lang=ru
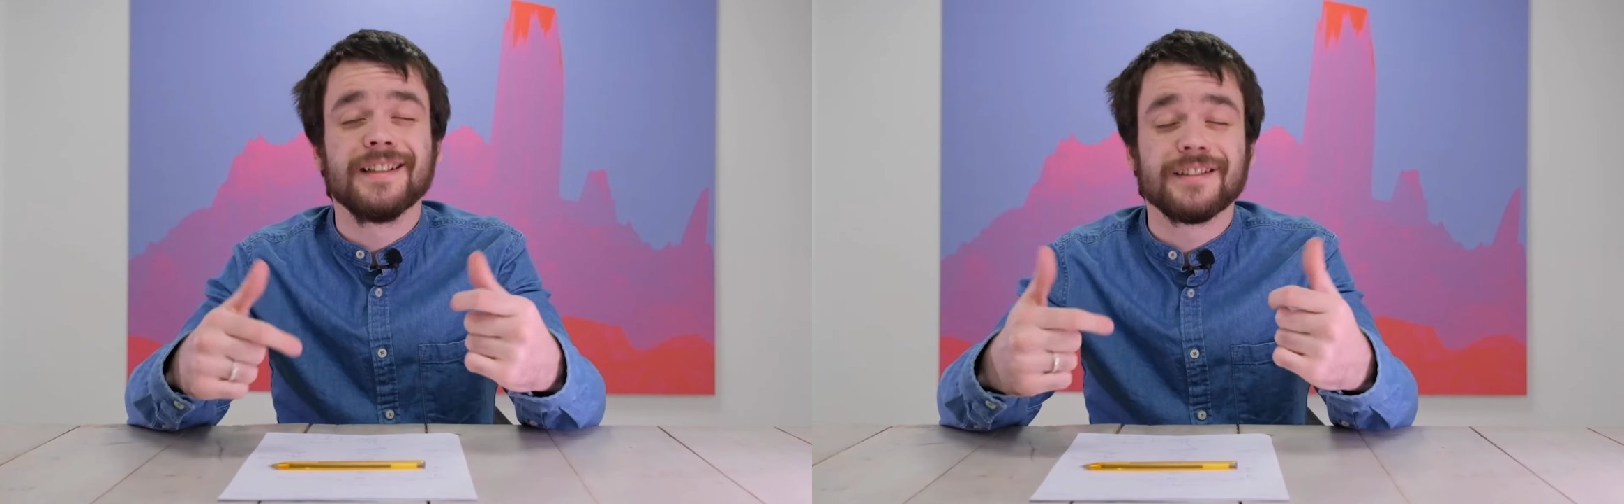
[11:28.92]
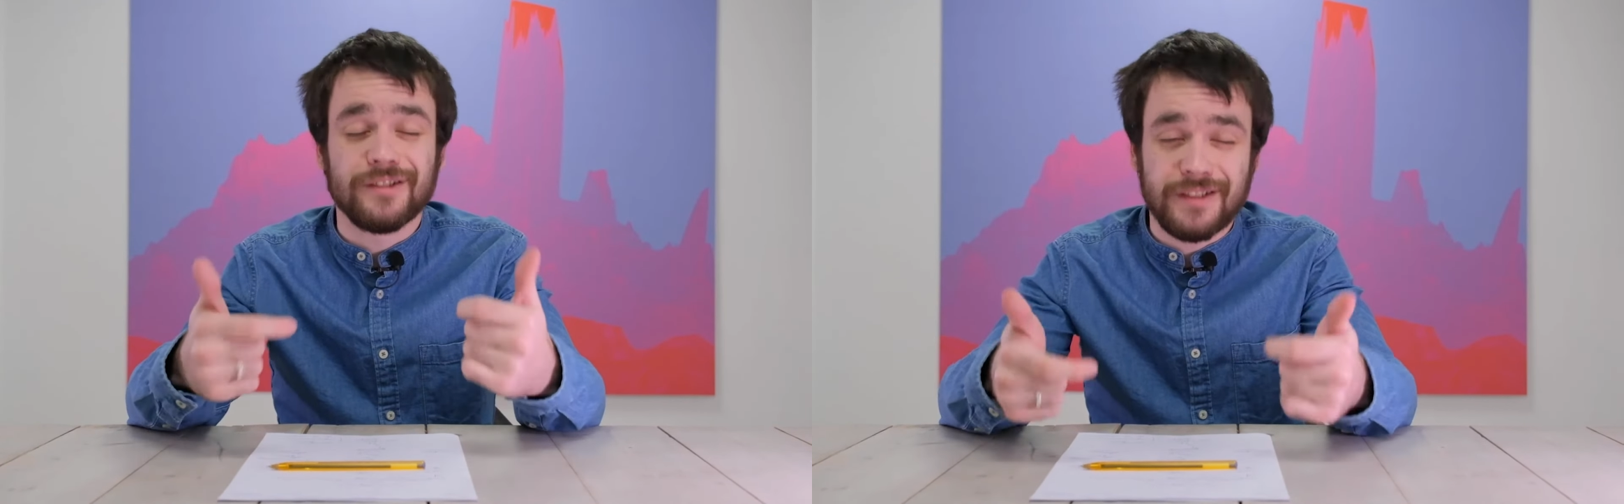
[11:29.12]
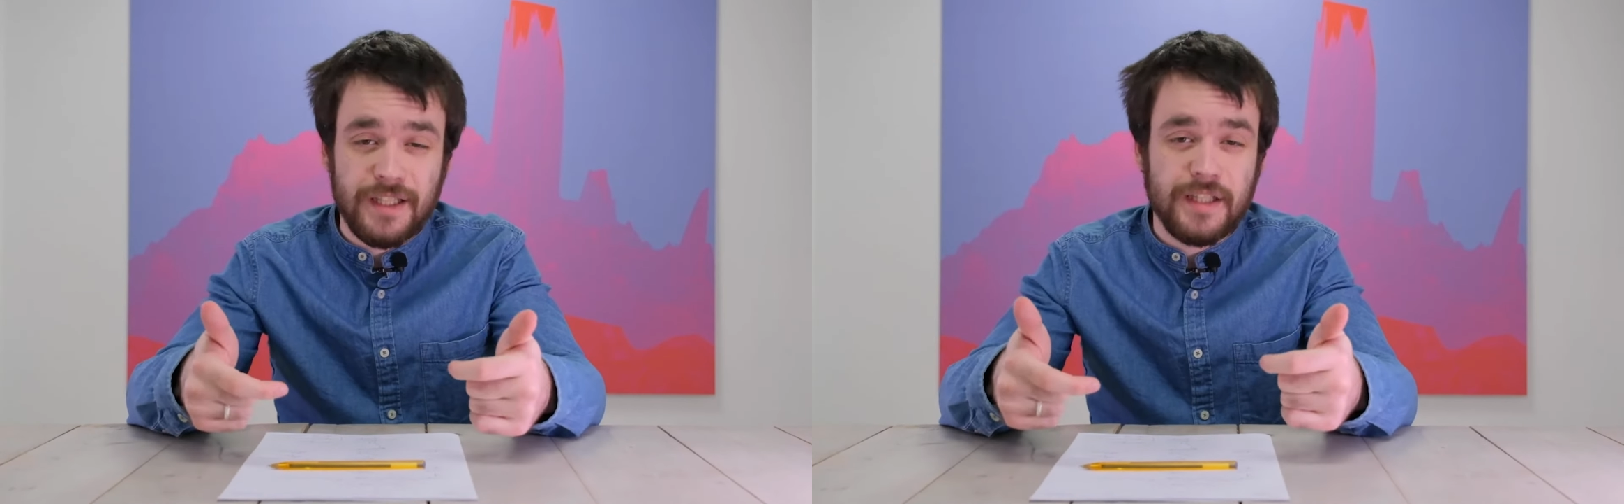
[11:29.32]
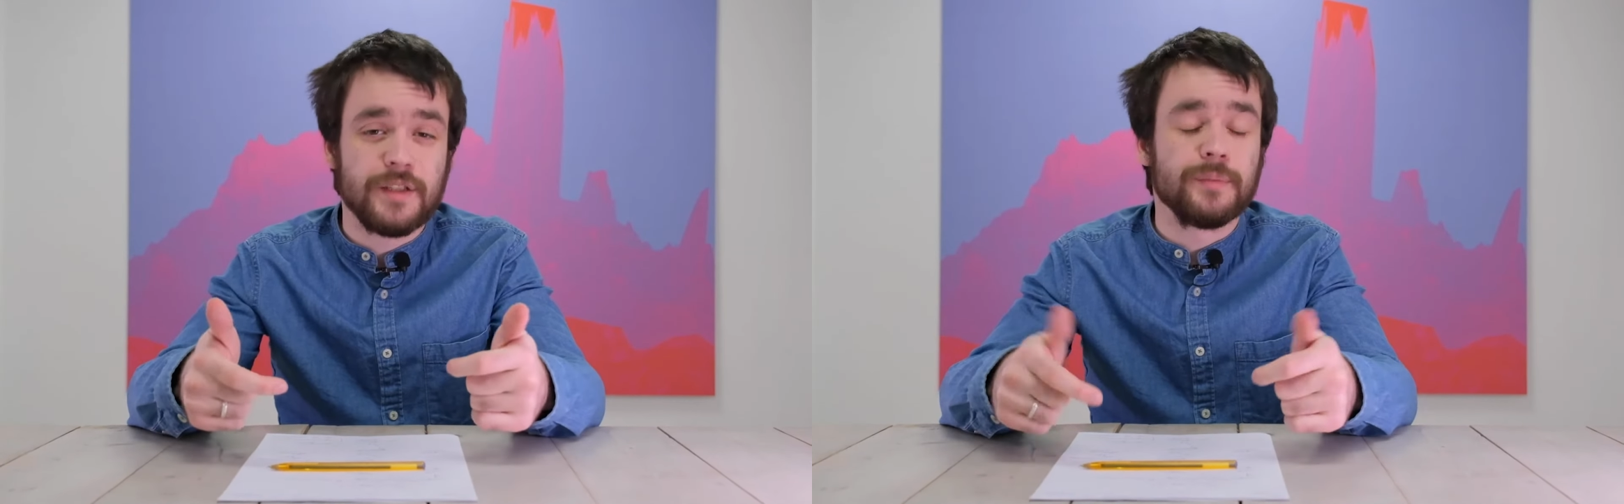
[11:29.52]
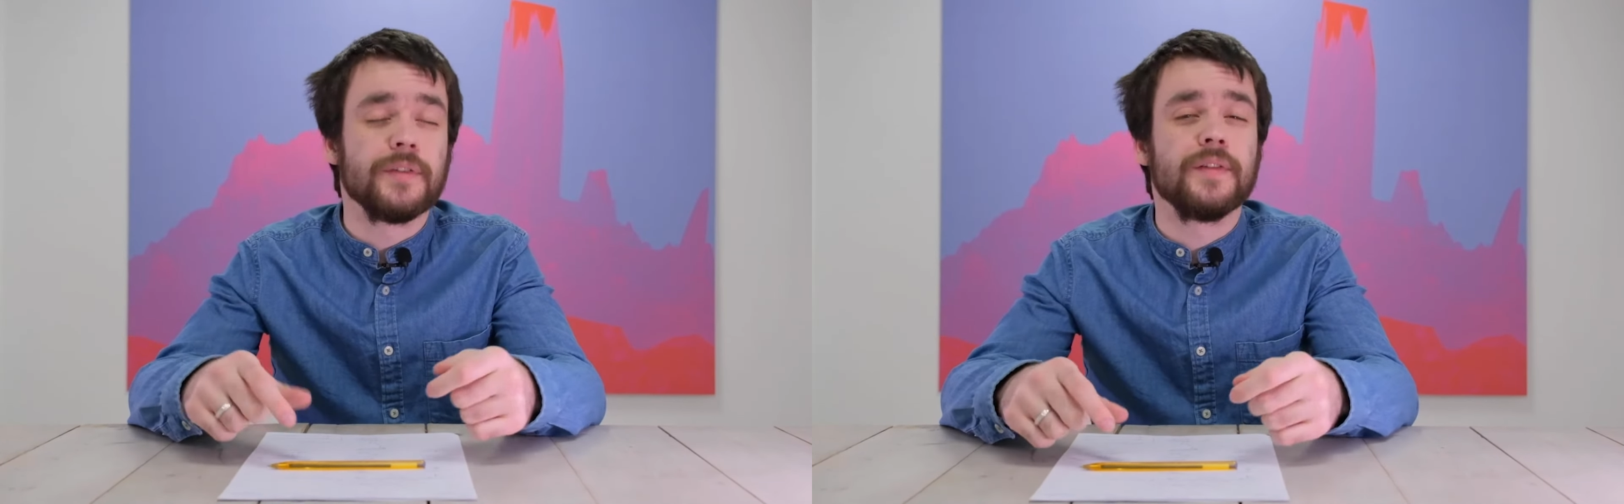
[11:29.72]

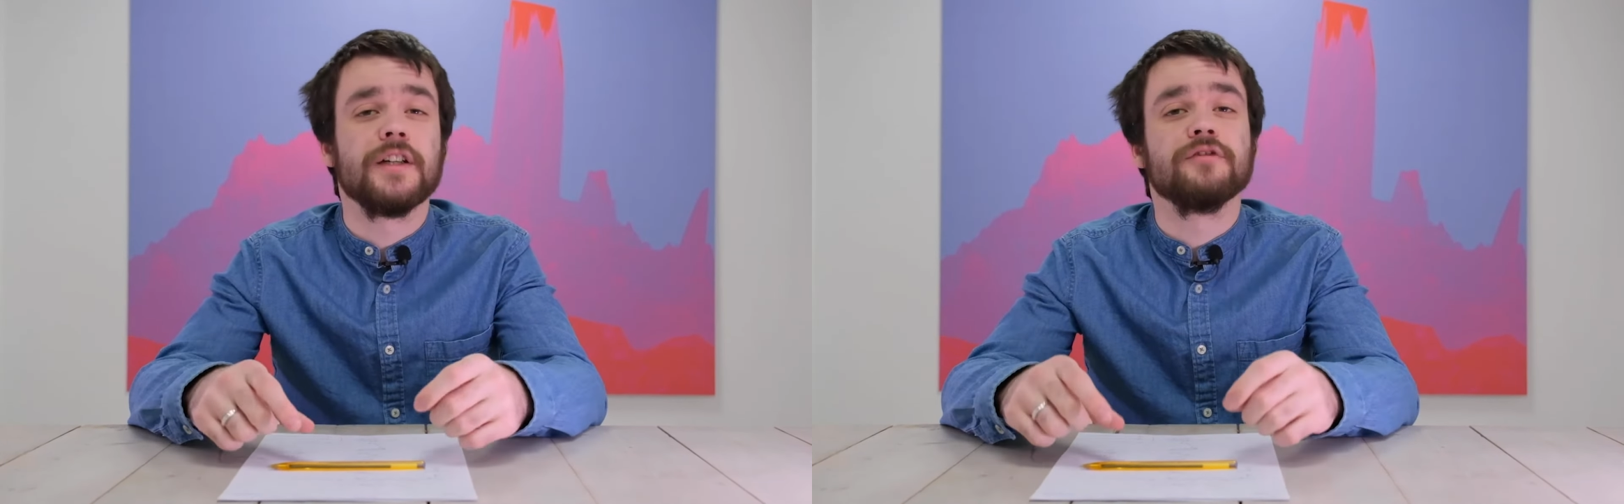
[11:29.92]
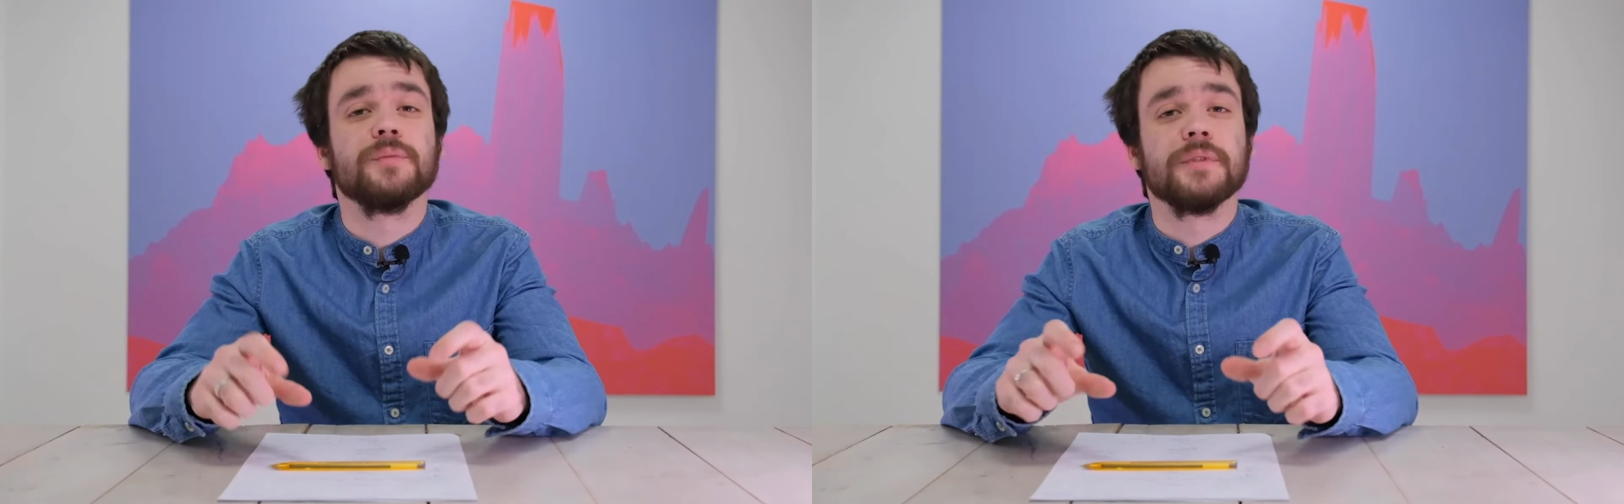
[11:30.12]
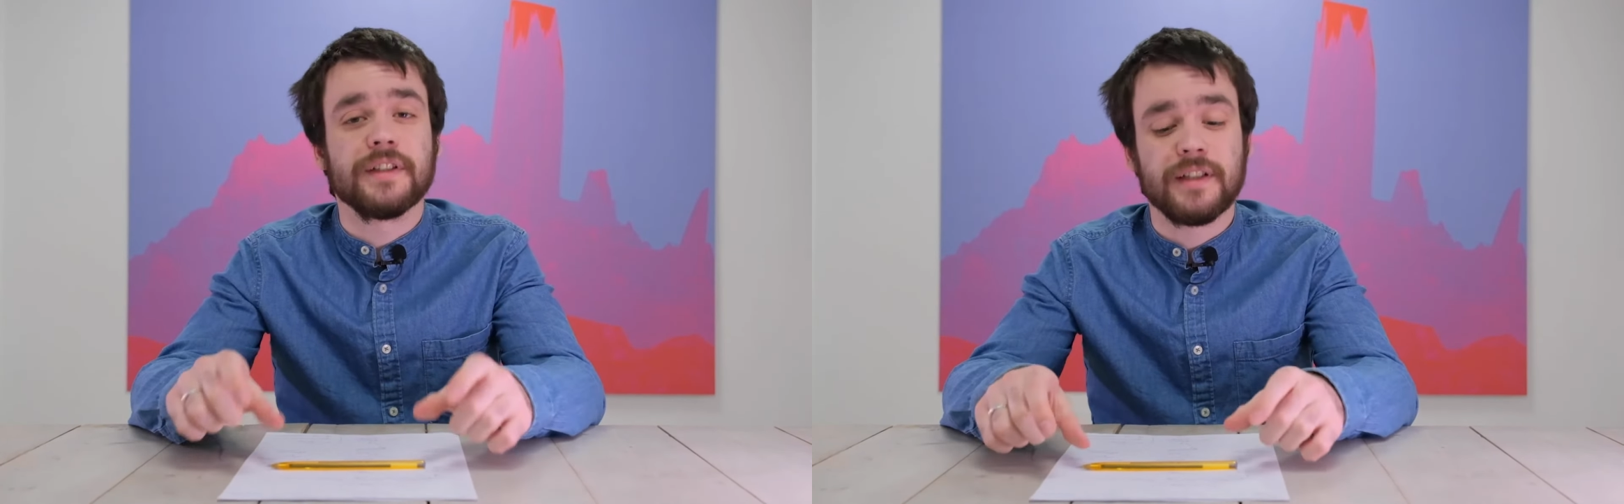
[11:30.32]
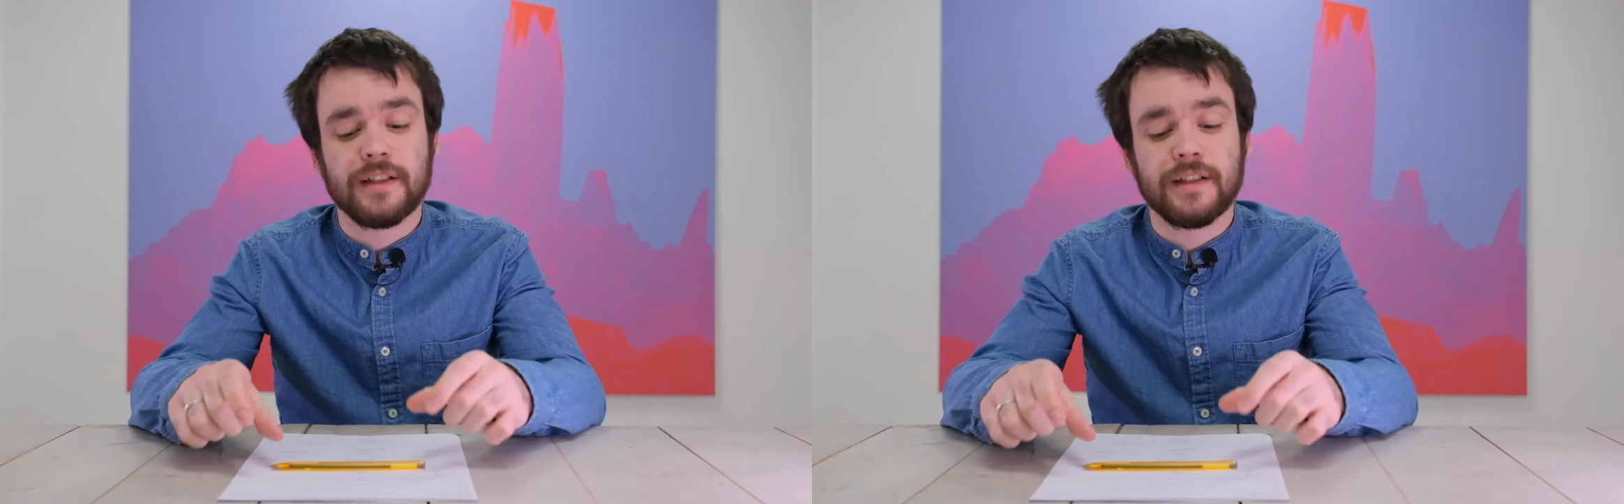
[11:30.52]
соцсети появляются именно тогда,